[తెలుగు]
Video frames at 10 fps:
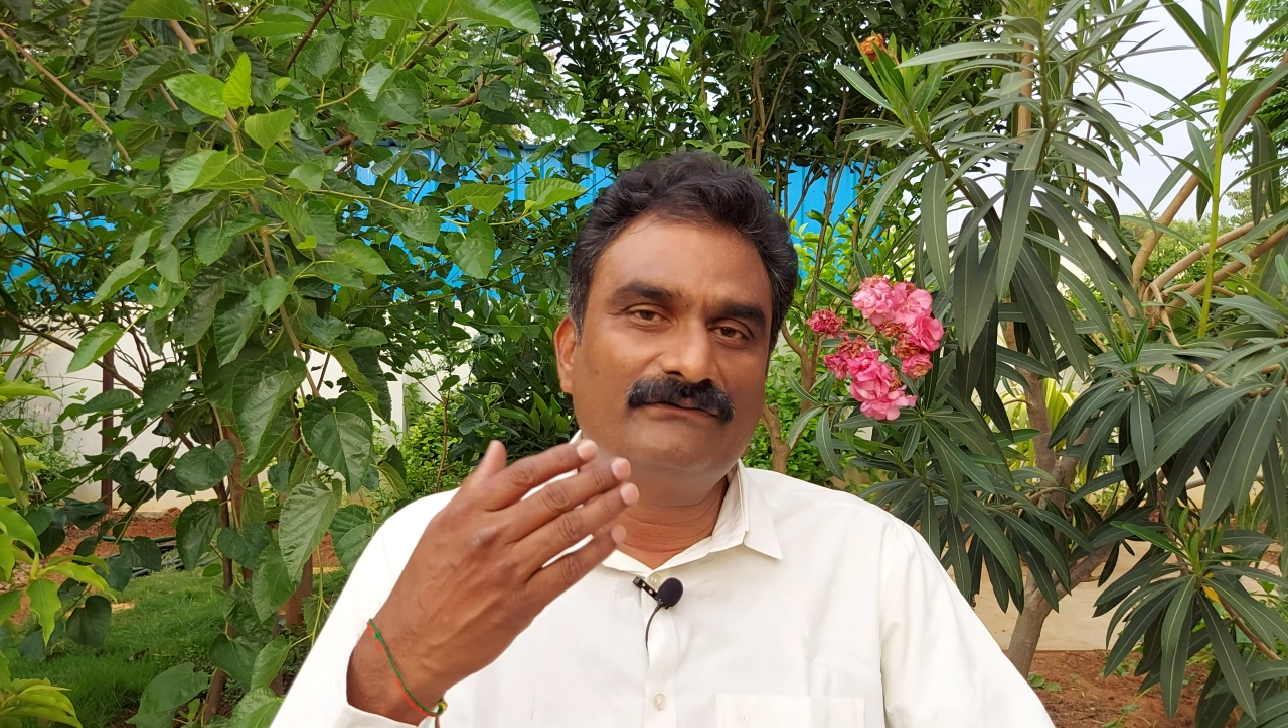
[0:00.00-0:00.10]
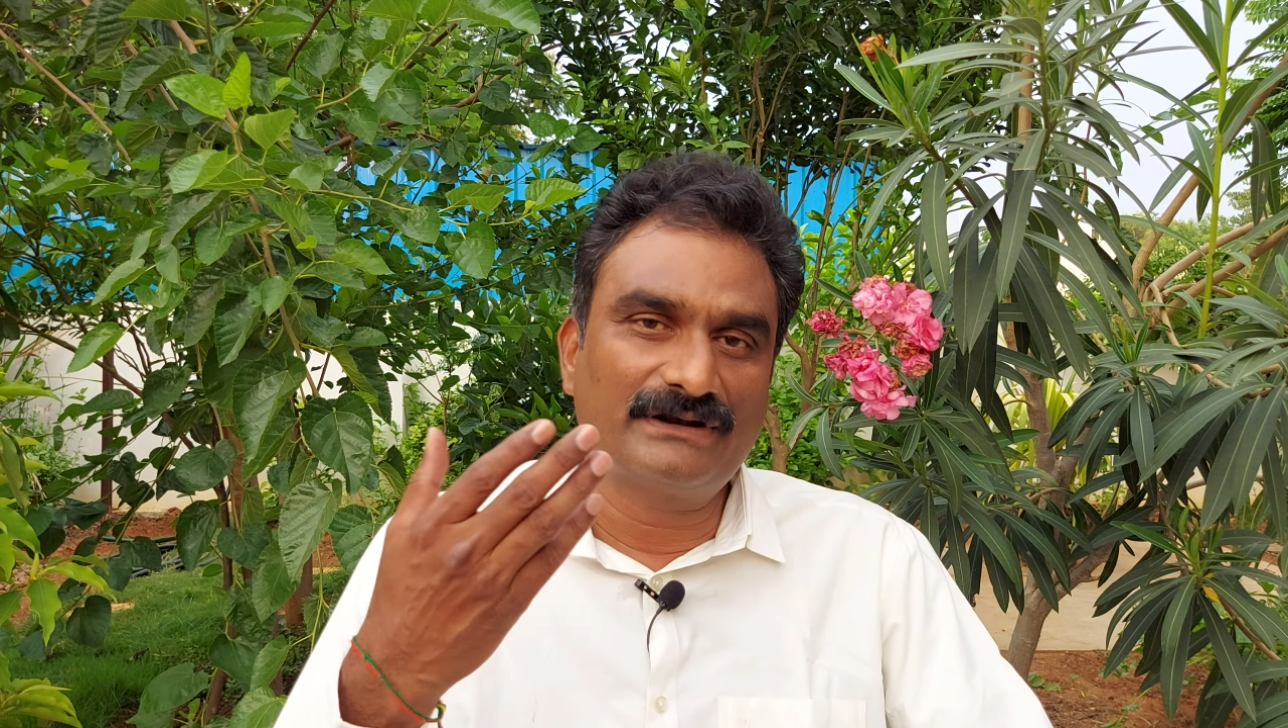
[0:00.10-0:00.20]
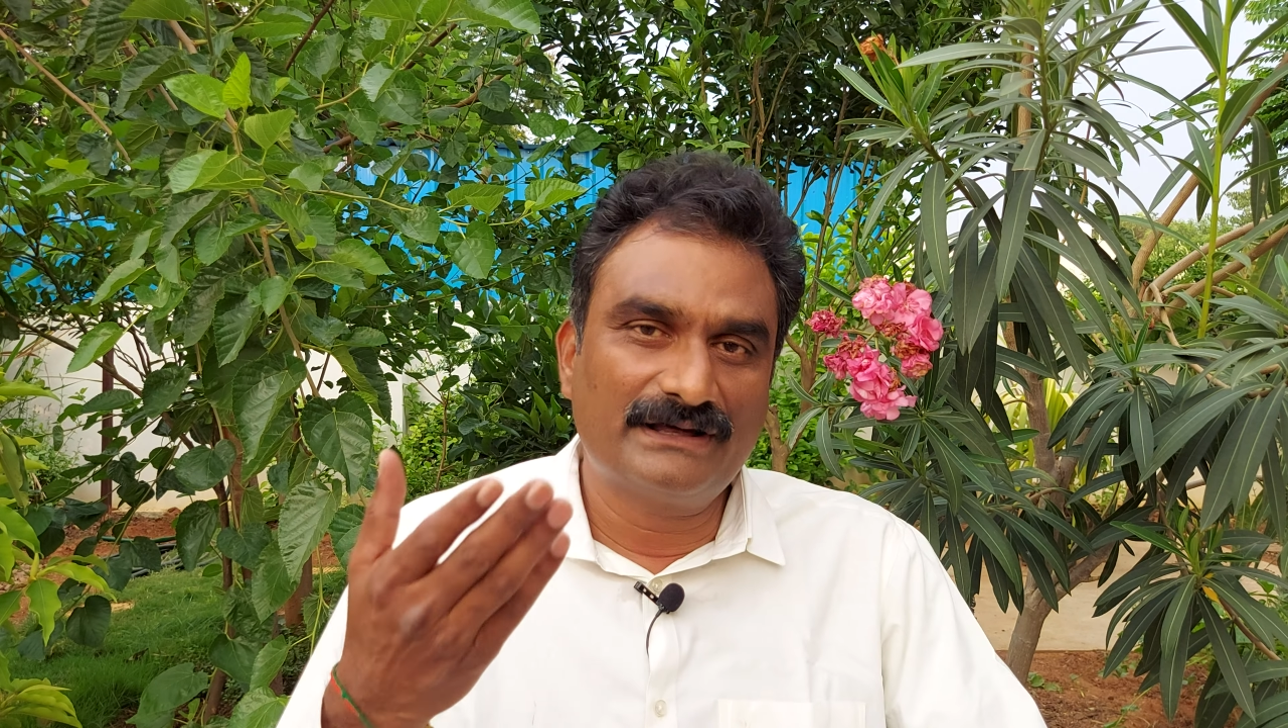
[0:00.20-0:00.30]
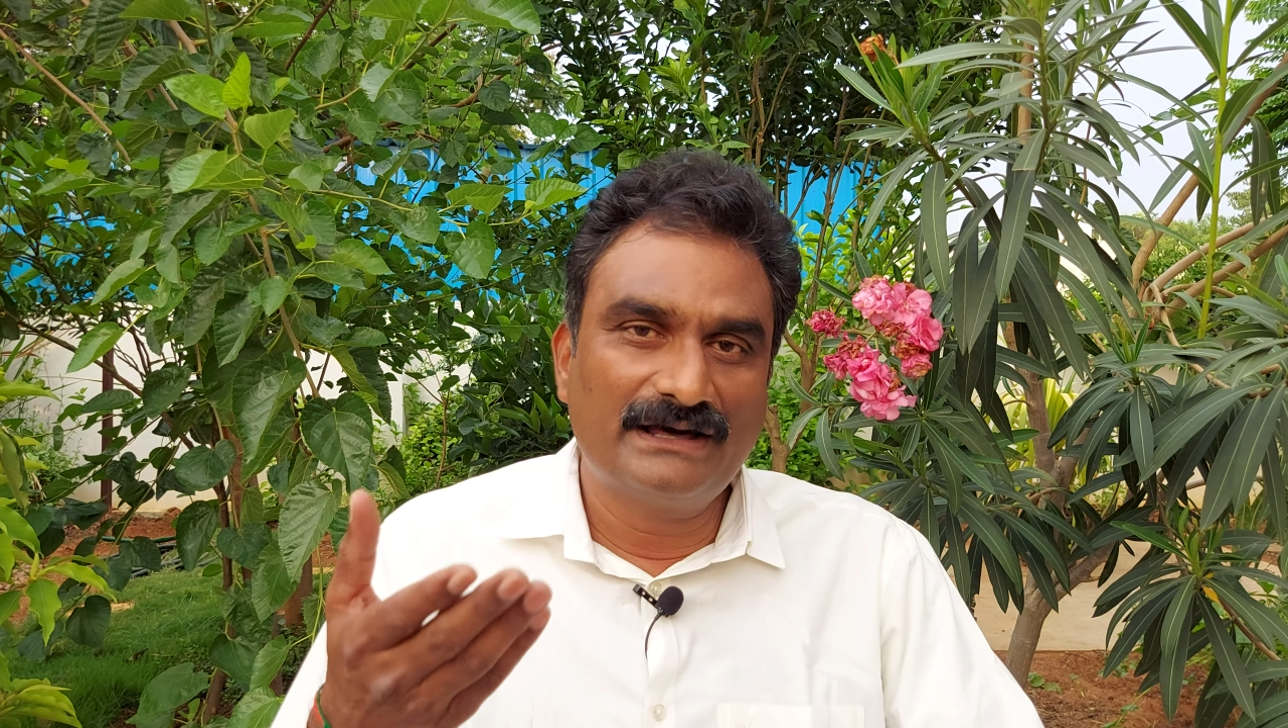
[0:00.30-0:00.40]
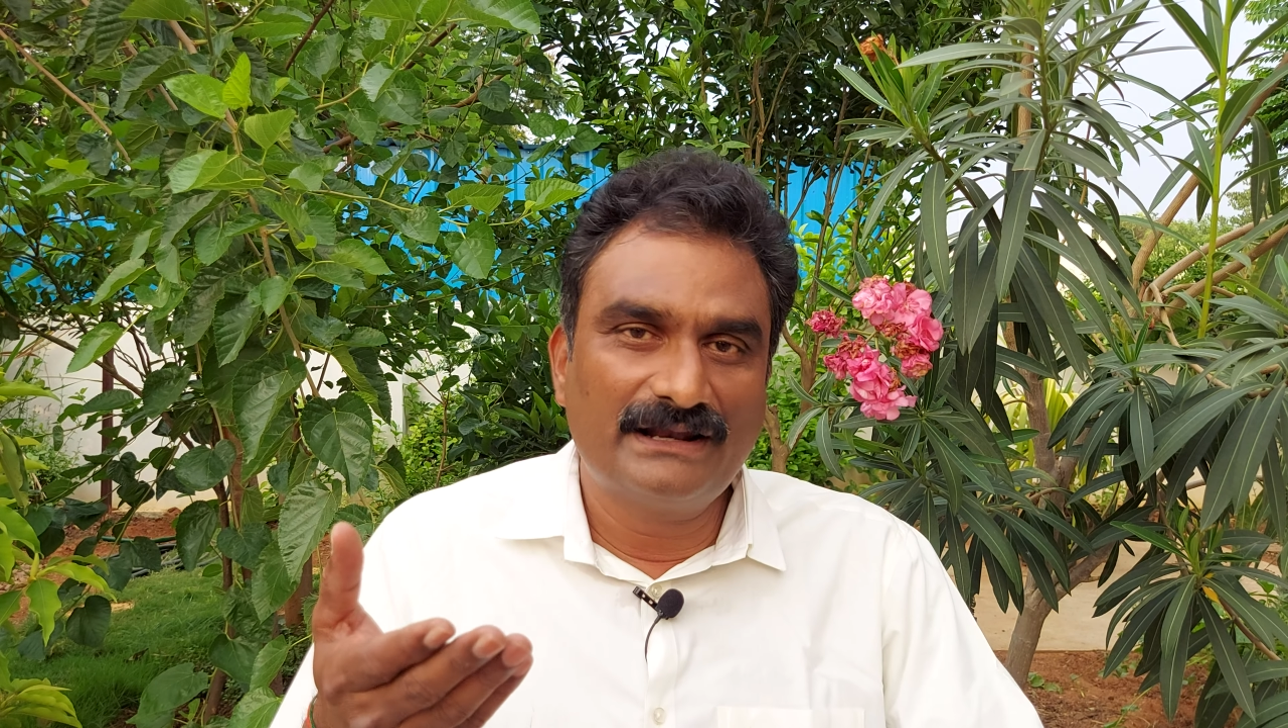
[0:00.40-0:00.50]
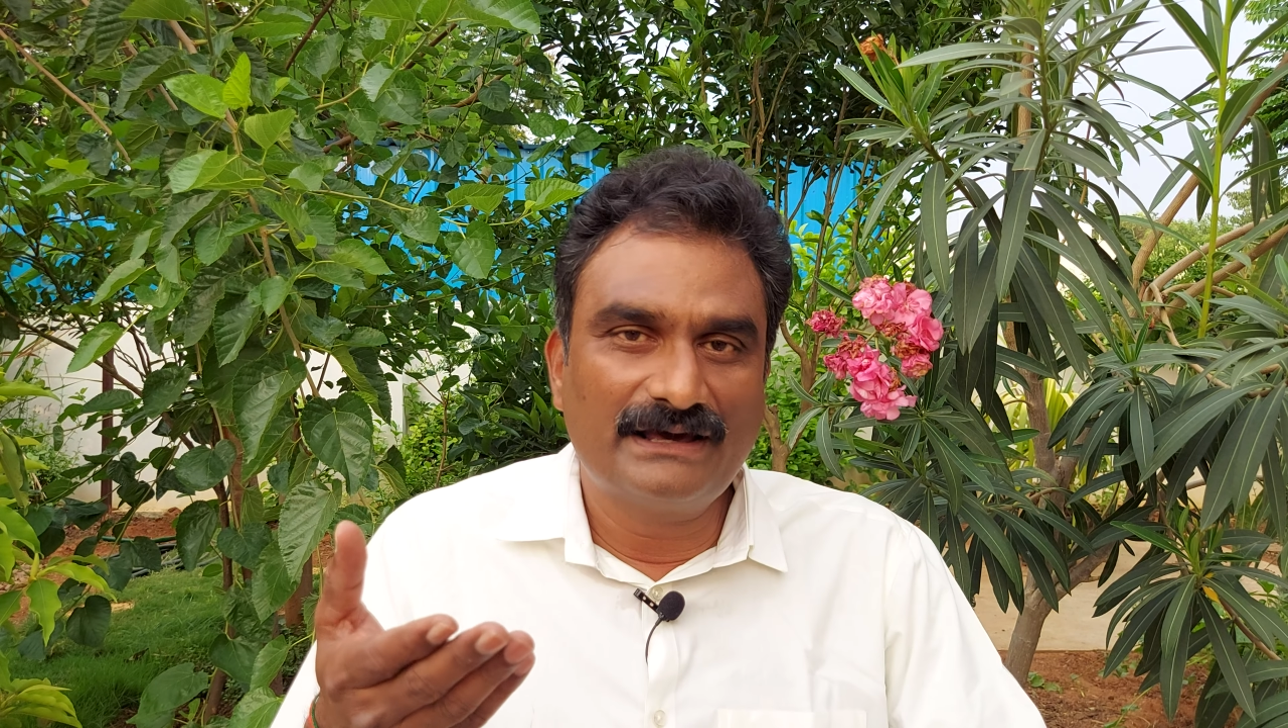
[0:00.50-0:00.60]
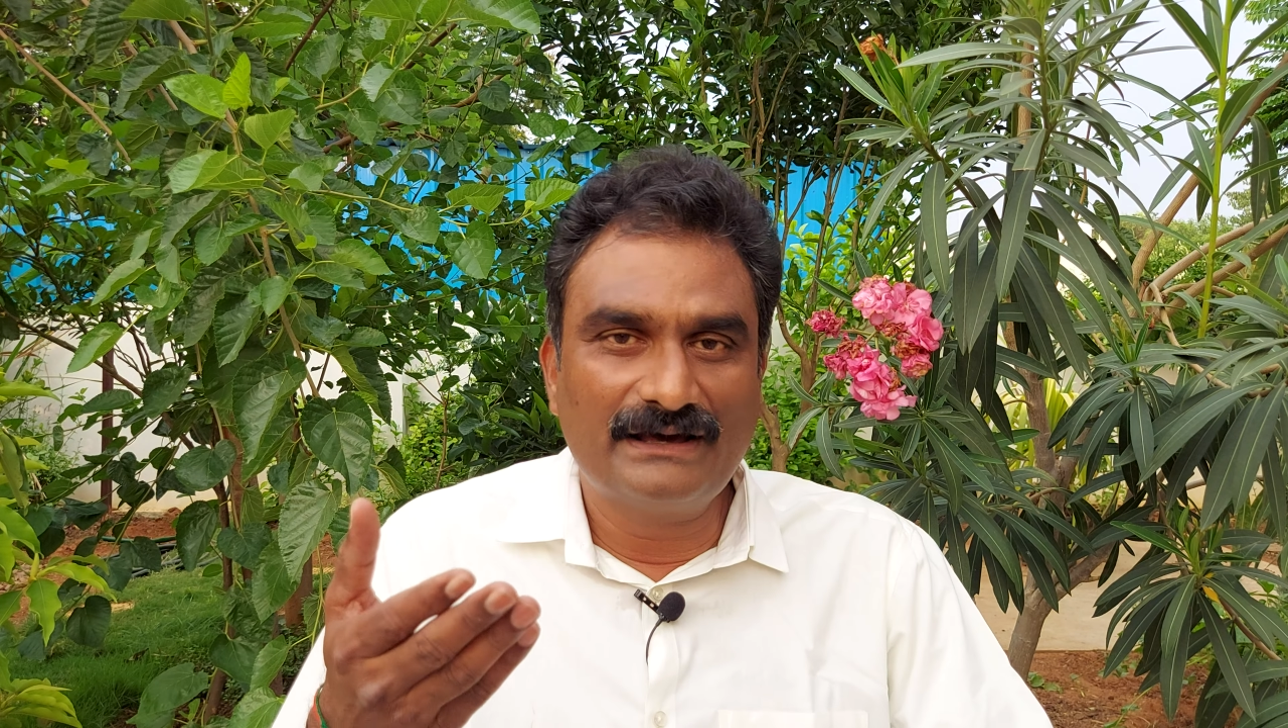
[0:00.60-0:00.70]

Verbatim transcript: వర్గాల